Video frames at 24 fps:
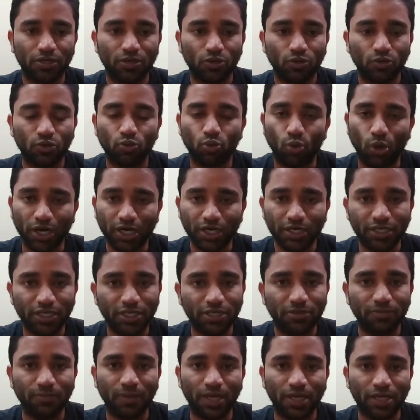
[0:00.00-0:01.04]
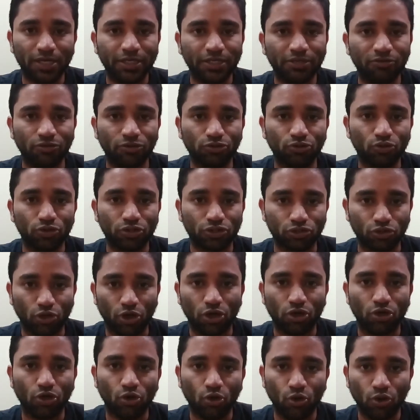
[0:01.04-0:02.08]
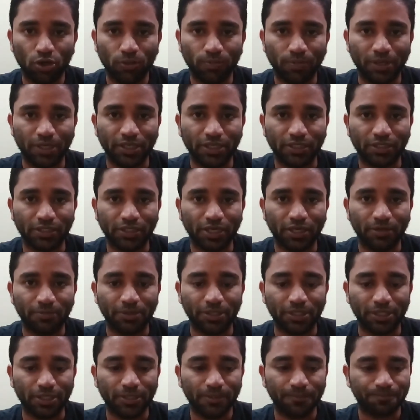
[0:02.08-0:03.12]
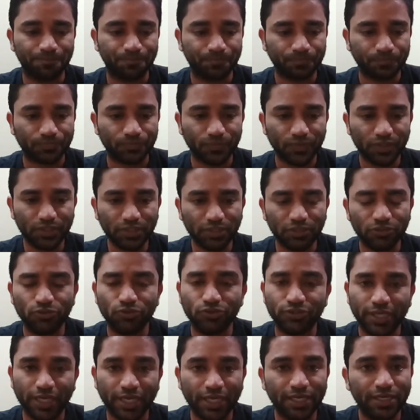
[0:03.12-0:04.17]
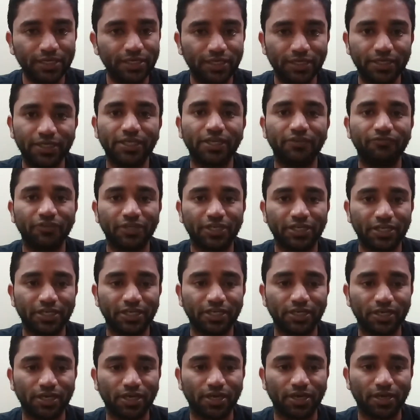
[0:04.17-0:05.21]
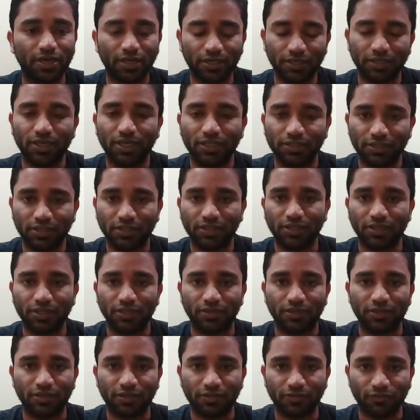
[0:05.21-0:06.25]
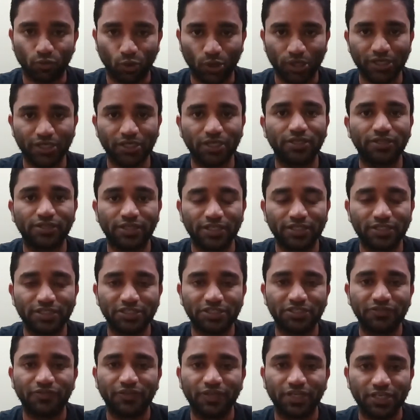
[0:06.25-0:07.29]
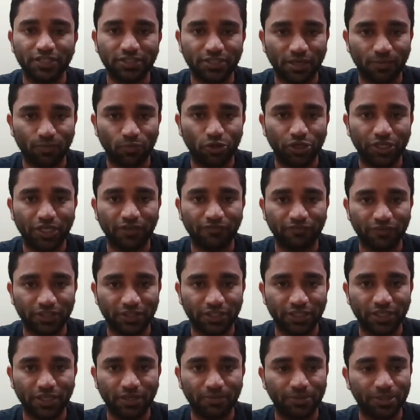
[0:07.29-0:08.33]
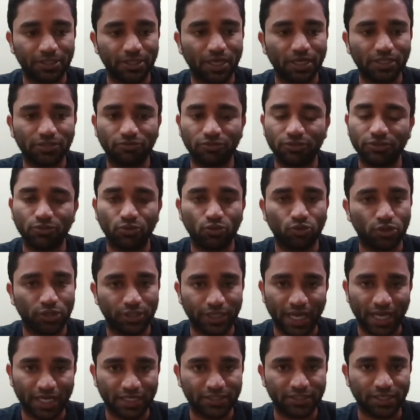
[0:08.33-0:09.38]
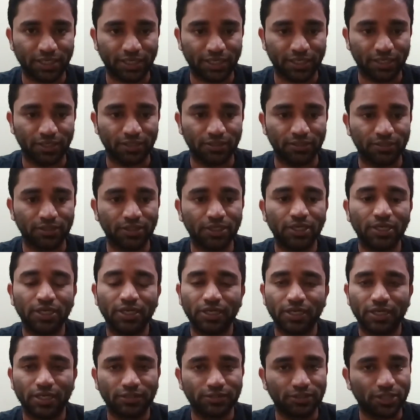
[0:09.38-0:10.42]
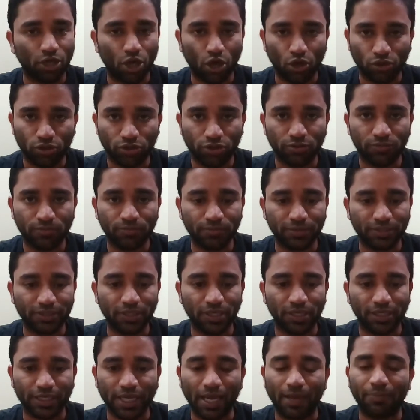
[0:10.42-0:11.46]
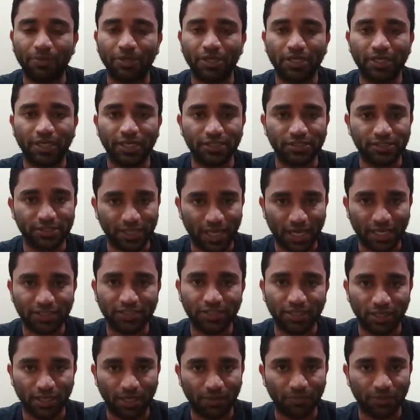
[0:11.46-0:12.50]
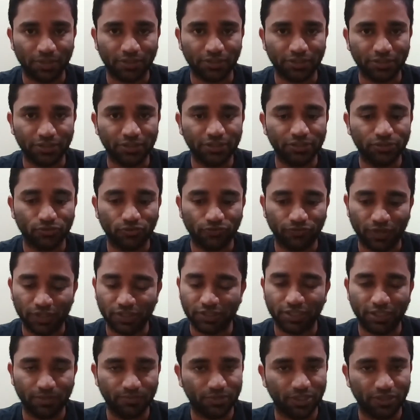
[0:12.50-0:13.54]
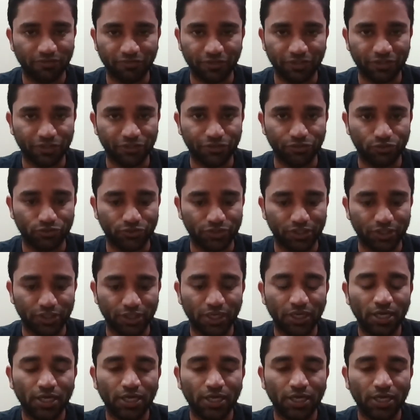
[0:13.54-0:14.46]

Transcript: ஒரு ஒன் இயர்க்கு மேலே நீங்கள் வந்து ஒரு ஸ்டாக்கை ஹோல்ட் பண்ணியிருந்தீங்க அப்படின்னா ஸோ செகண்ட் இயர் நீங்கள் விற்கிறீங்க இல்லை அந்த ஒன் இயர் த்ரீ சிக்ஸ்டி ஃபைவ் டேஸ்க்கு அப்புறம் நீங்கள் விற்றிங்க அப்படின்னா அதுக்கு வந்து ஒரு டேக்ஸ் கிடையாது அந்த லாங் டேர்ம் கேபிட்டல் கெயின்ஸ் டேக்ஸ் இல்லாமல் இருந்துச்சு ஸோ ஃபஸ்ட் டைம் தேவ் இன்ட்ரடியூஸ்ட் இட்